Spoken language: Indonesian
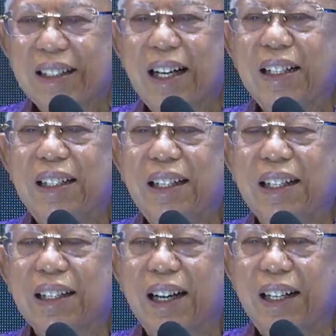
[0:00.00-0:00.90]

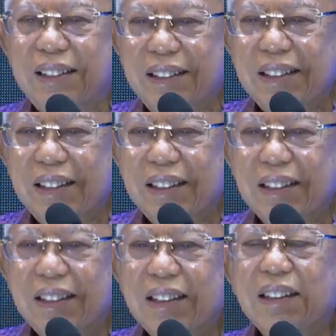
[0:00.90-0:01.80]
KDEKS,
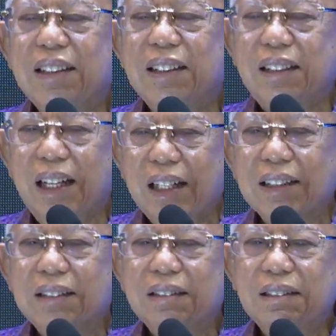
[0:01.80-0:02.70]

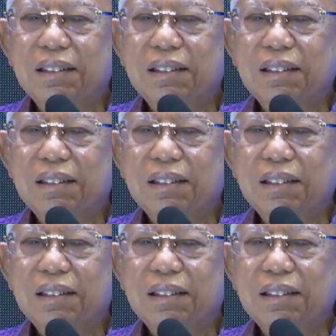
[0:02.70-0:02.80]
yang